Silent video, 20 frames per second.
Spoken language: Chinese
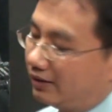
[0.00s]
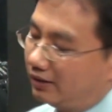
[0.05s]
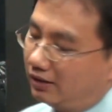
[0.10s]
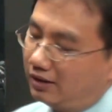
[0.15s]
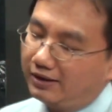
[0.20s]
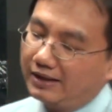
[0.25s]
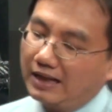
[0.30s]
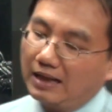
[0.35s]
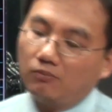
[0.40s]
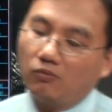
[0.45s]

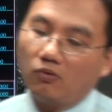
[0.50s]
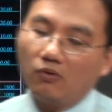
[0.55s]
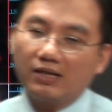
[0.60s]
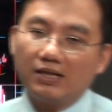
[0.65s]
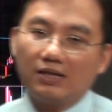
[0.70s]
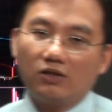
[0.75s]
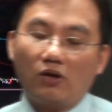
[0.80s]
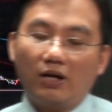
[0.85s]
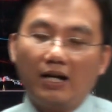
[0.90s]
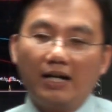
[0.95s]
低档模
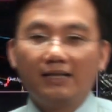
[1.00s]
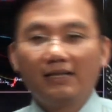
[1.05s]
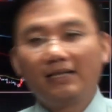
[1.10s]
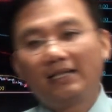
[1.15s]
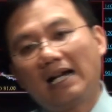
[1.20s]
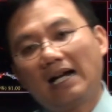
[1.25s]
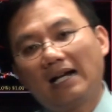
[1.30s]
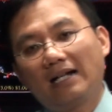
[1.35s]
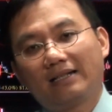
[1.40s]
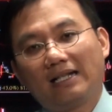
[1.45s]
式状态之
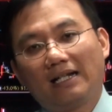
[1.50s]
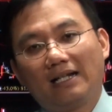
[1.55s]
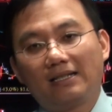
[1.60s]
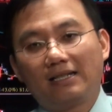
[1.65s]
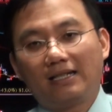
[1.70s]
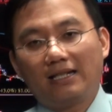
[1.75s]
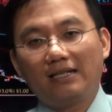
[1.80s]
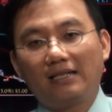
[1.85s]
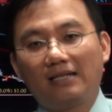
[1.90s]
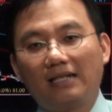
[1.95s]
下，才
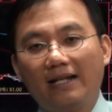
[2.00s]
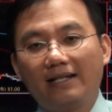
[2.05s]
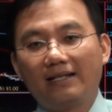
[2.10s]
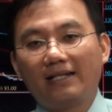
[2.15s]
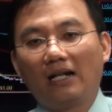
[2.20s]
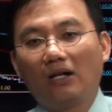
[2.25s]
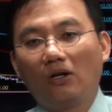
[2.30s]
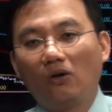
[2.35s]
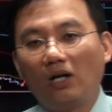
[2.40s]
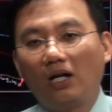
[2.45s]
其实来
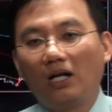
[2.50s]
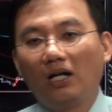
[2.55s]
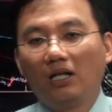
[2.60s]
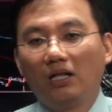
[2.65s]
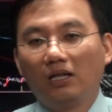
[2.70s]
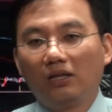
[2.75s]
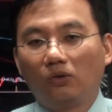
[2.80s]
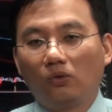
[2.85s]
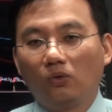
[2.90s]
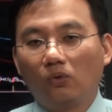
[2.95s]
讲话，
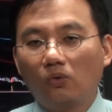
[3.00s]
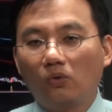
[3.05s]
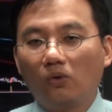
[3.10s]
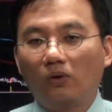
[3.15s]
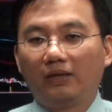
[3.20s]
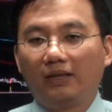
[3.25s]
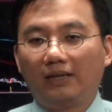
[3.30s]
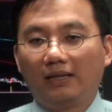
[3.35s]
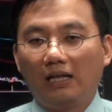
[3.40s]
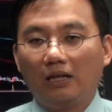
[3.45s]
如
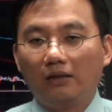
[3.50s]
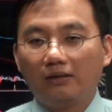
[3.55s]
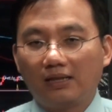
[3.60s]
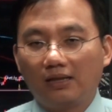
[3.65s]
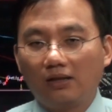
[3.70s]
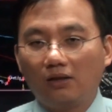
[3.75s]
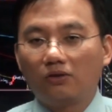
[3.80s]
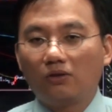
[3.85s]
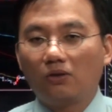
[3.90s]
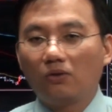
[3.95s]
果你要
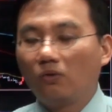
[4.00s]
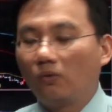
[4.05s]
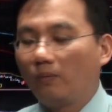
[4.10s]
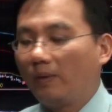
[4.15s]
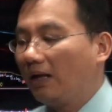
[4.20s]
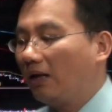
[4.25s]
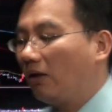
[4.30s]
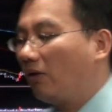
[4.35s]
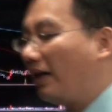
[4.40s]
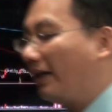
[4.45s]
持有这种股
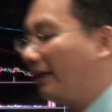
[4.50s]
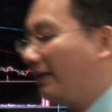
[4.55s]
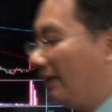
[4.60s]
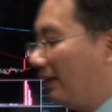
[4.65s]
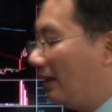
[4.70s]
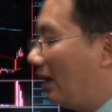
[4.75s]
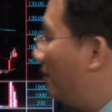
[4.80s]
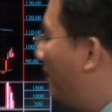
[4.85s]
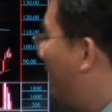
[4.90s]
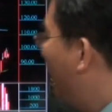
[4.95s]
票的话，你
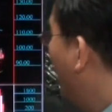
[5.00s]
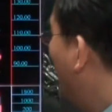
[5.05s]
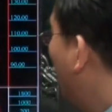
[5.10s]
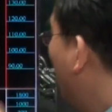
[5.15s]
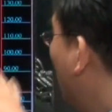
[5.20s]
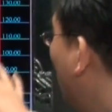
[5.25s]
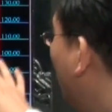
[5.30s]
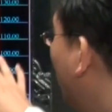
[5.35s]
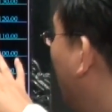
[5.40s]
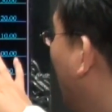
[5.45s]
要必须
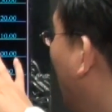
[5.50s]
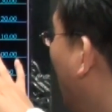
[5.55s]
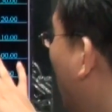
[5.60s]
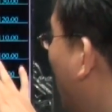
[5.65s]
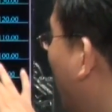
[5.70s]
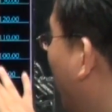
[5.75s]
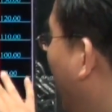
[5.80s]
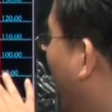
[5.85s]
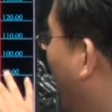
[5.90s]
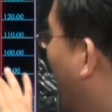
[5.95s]
准心理
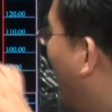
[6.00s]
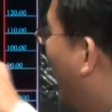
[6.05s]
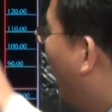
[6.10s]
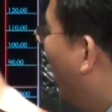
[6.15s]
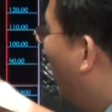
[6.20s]
准备。